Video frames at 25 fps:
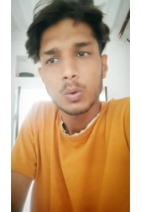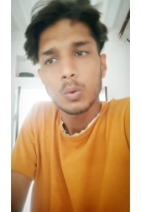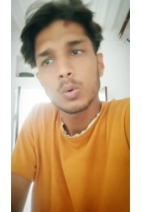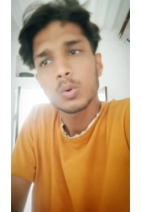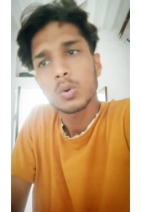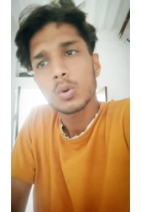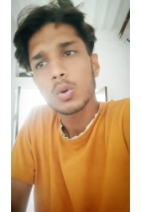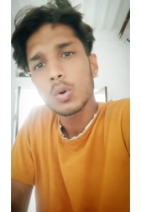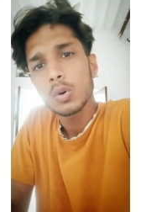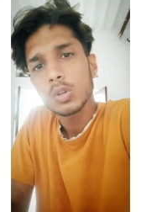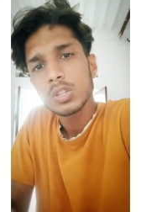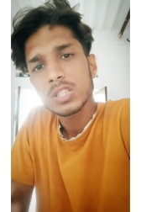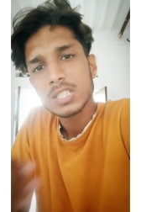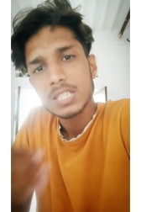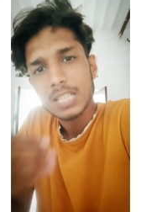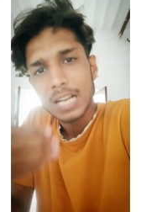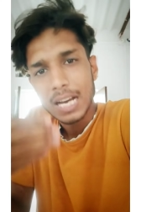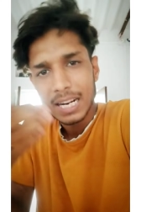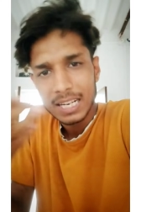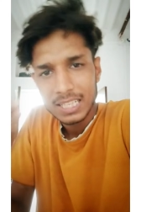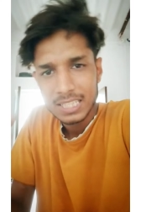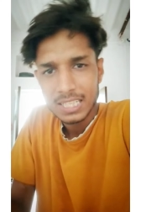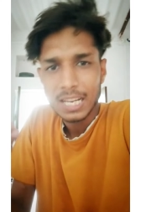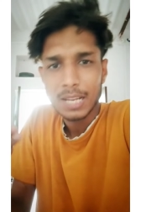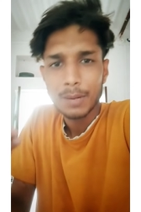उनको
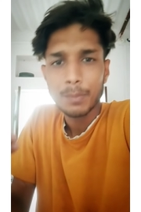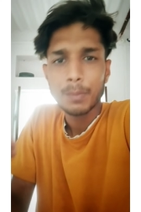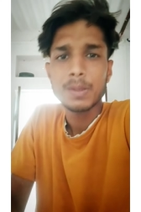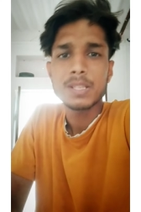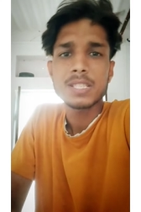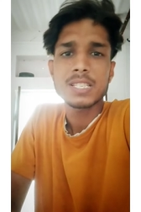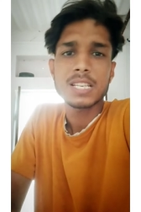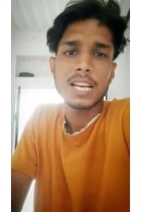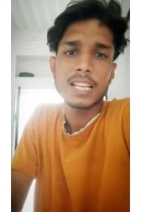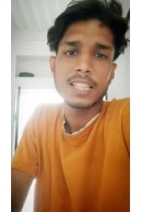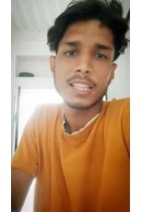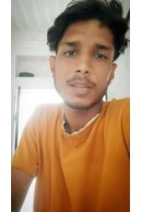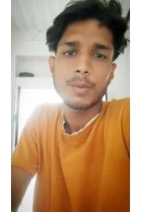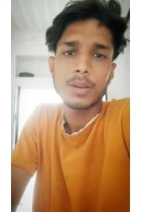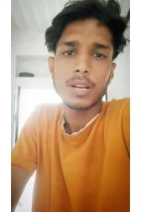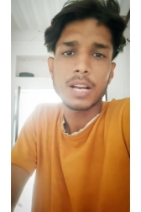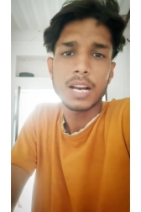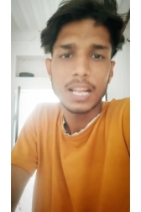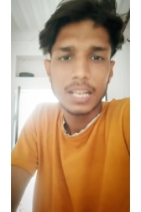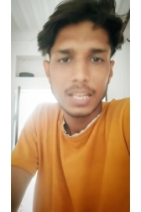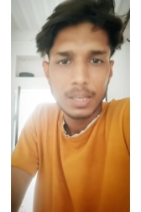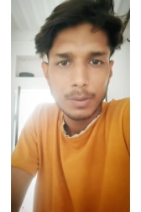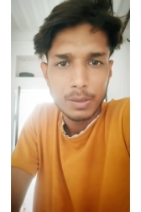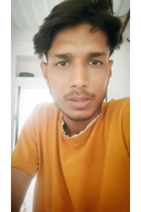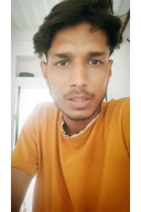चार हज़ार पंचायतें भी
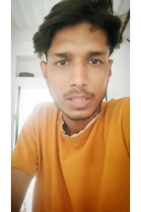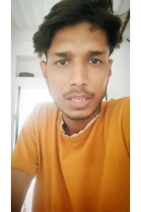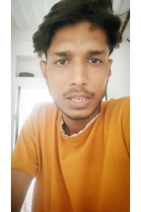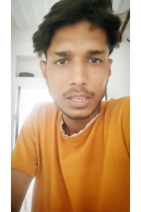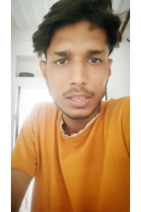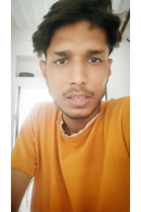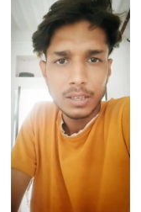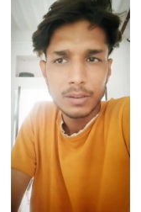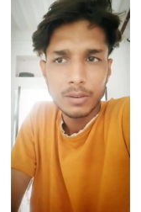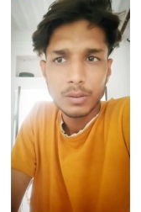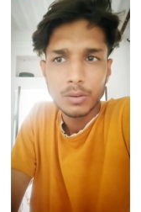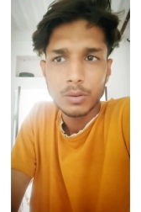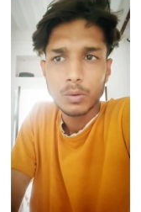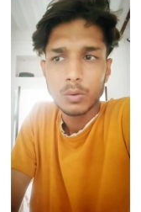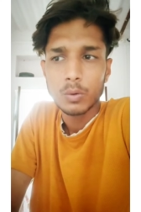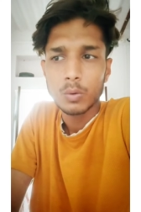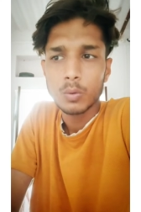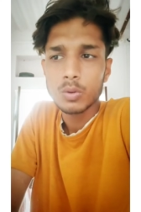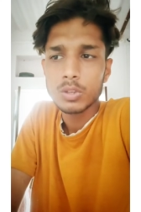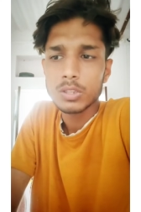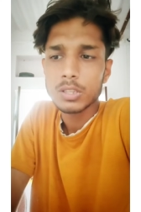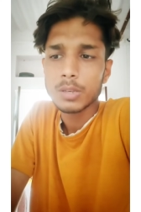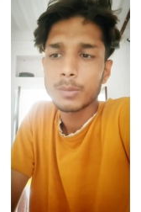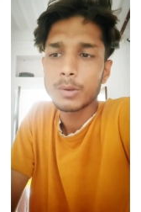खाली बताई उन